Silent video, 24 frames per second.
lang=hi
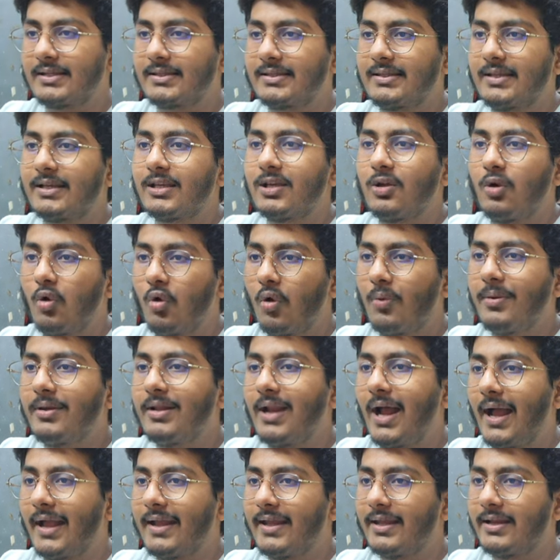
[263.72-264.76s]
देखते हैं कि हो भी
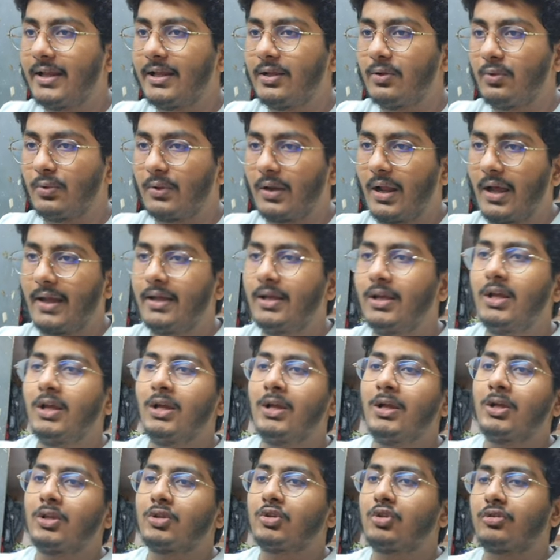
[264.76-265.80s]
रहा है कि नहीं हो रहा है
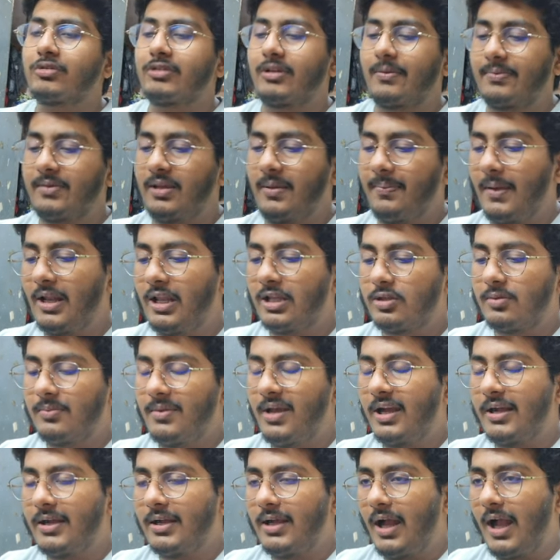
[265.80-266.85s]
तो सबसे पहले तो
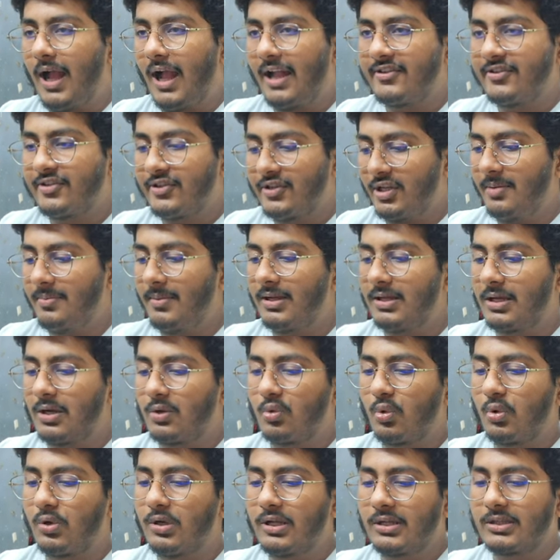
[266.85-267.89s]
मैं एक एच का
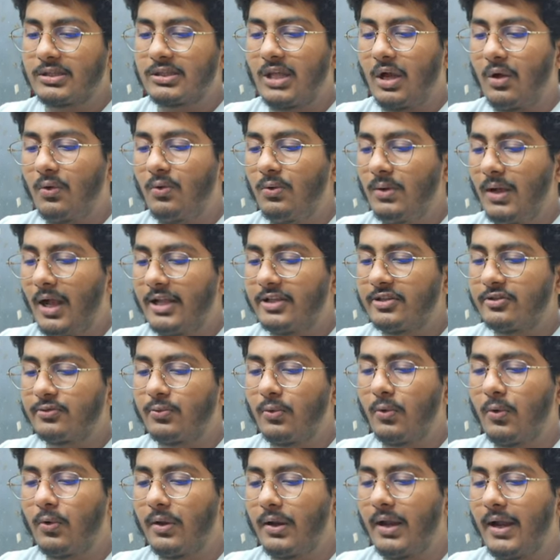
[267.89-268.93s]
कोड लिखता हूँ एच
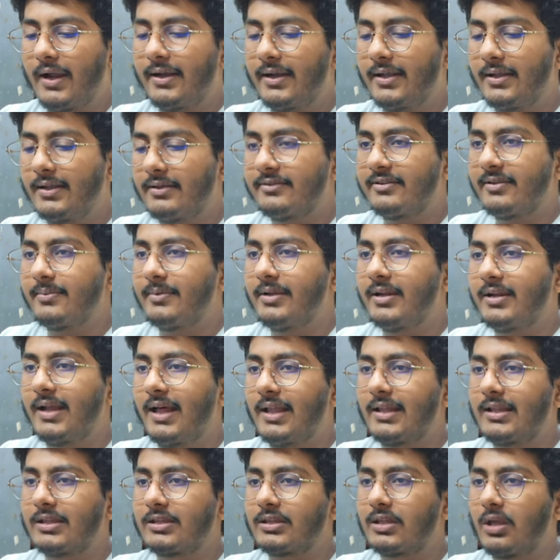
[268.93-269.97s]
फोर हेडिंग से भी
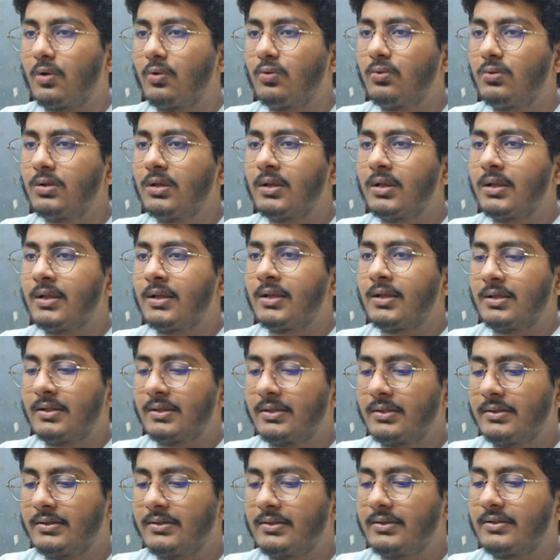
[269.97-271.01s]
डाल देता हूँ
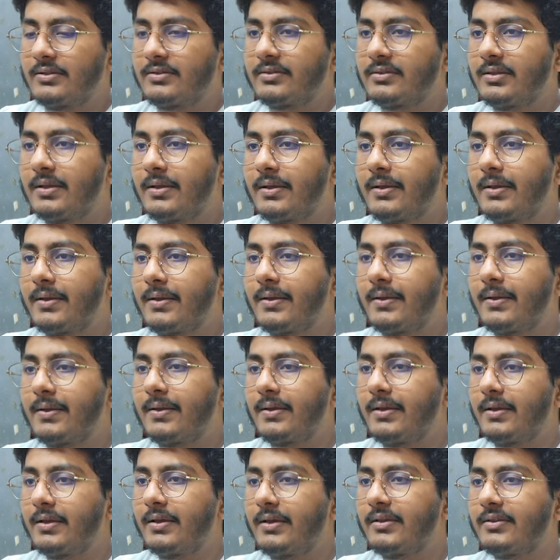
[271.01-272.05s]
दिस
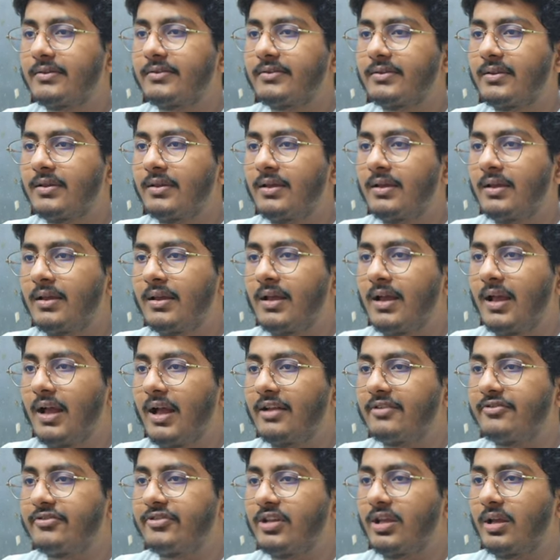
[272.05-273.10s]
इज
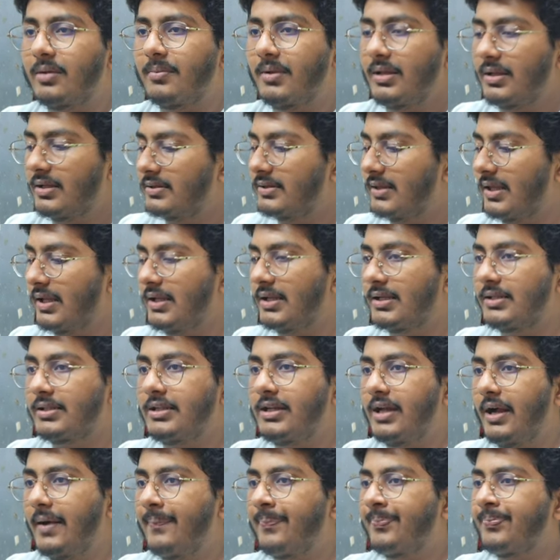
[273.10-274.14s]
एच इतना लिख
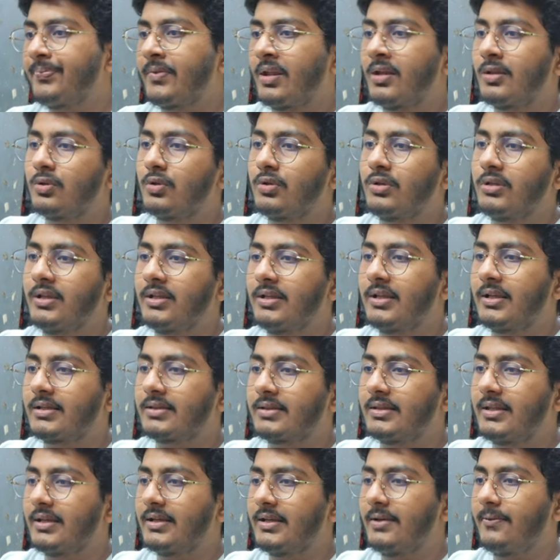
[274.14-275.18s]
दिया तो ये
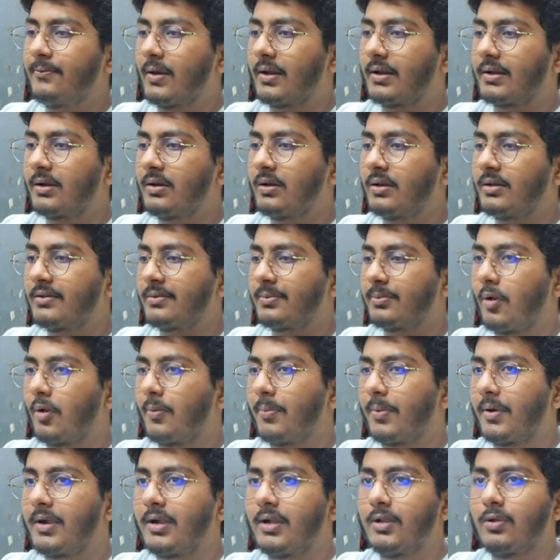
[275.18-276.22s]
देखते हैं कि वर्क
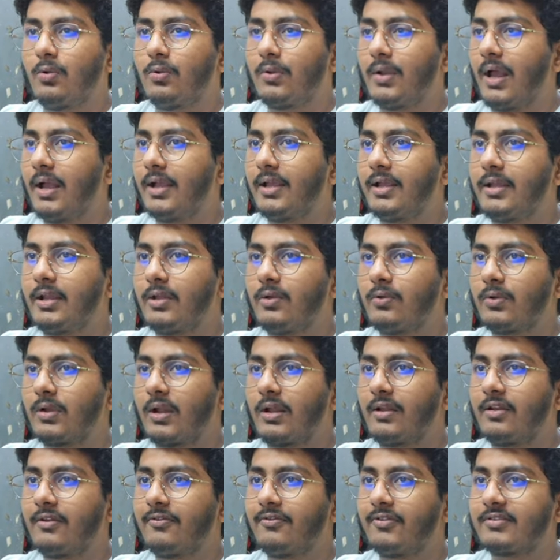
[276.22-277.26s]
प्रॉपरली हो रहा है कि नहीं हो
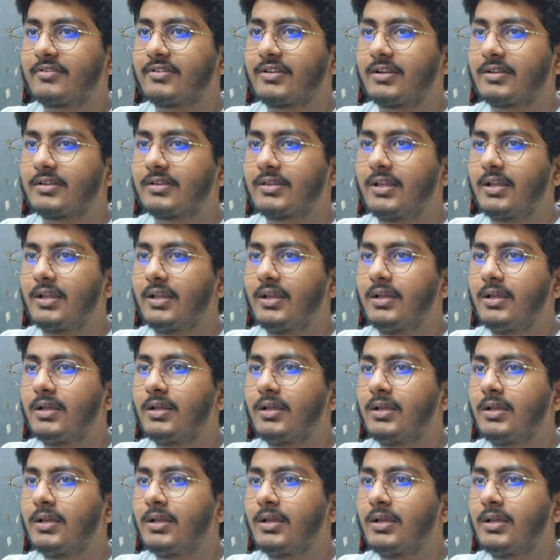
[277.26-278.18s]
रहा है रिफ्रेश करते हैं